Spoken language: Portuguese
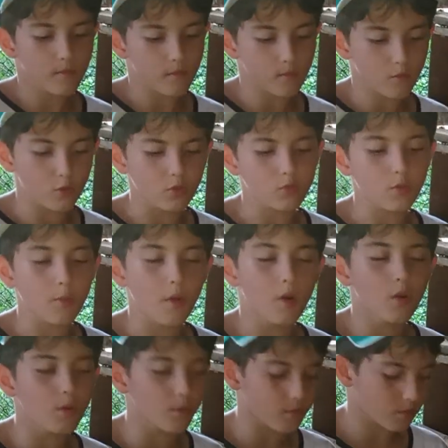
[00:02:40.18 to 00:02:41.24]
muito
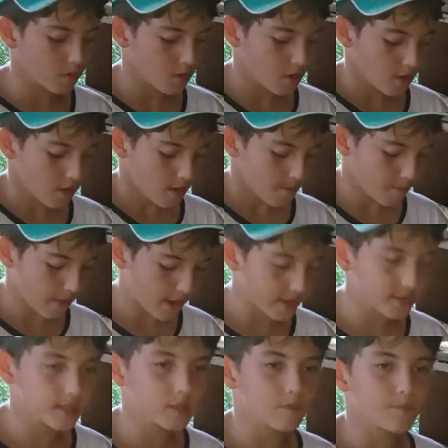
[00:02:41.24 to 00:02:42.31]
bom.
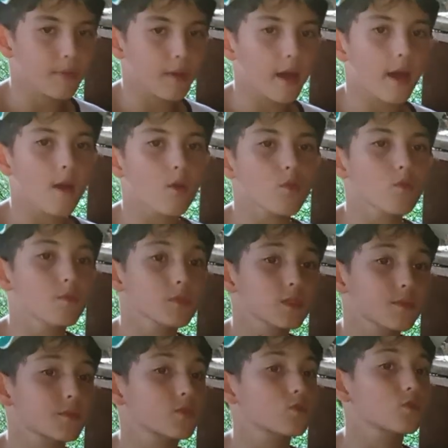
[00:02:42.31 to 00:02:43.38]
Mas para
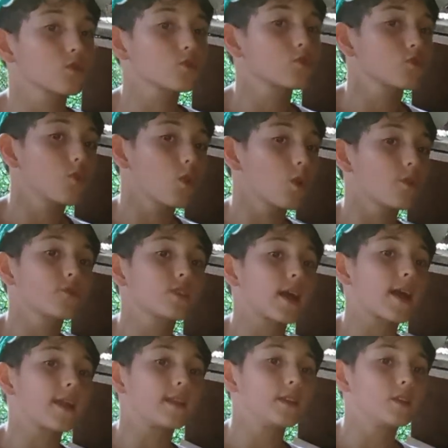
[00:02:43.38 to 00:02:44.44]
algumas pessoas o ovo da
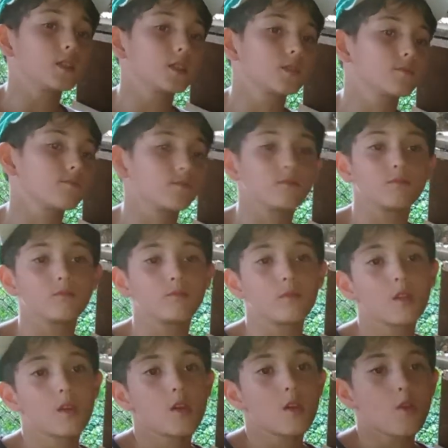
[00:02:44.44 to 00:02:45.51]
galinha,
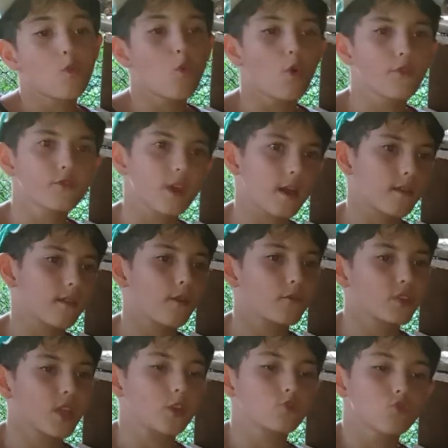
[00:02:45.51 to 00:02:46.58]
o ovo da, na
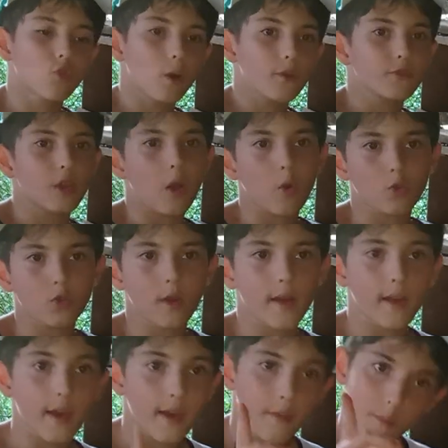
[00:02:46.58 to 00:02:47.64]
verdade, o ovo da
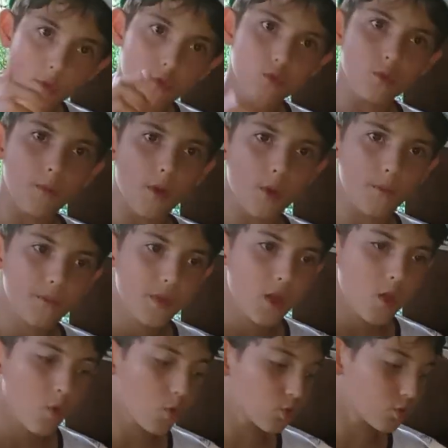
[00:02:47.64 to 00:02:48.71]
codorna é muito bom.
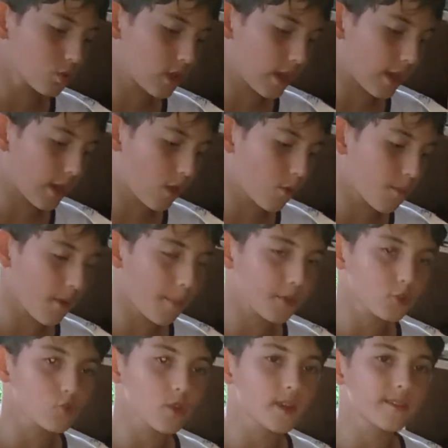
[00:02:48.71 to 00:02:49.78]
Quando tem uma
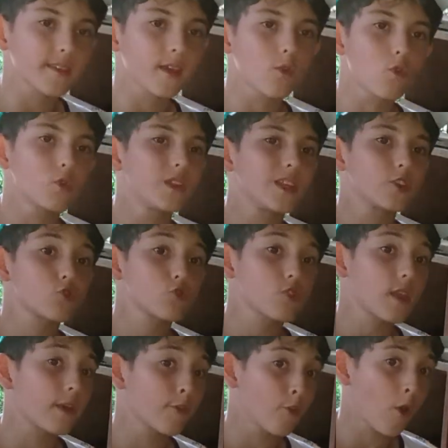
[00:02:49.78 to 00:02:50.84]
pessoa que tem
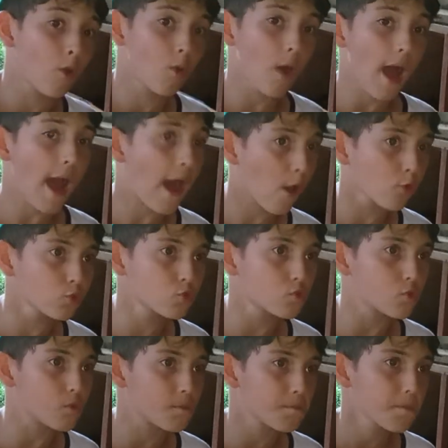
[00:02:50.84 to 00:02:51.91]
colesterol
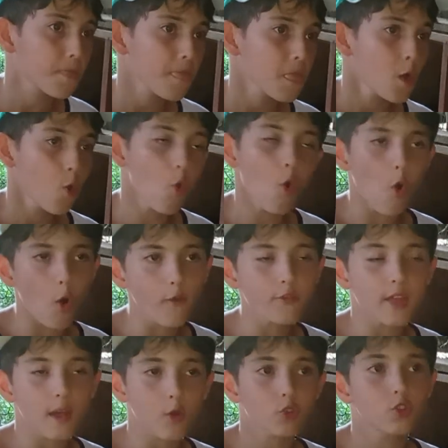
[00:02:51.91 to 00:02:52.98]
alto, o
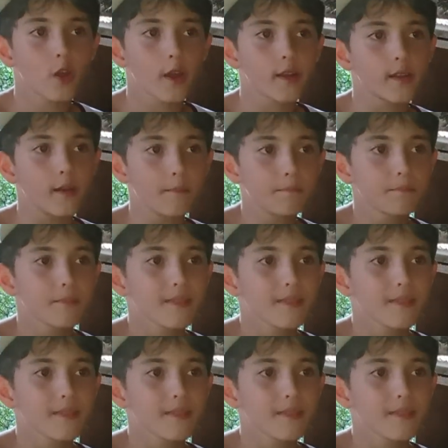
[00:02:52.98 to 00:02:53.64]
ovo da codorna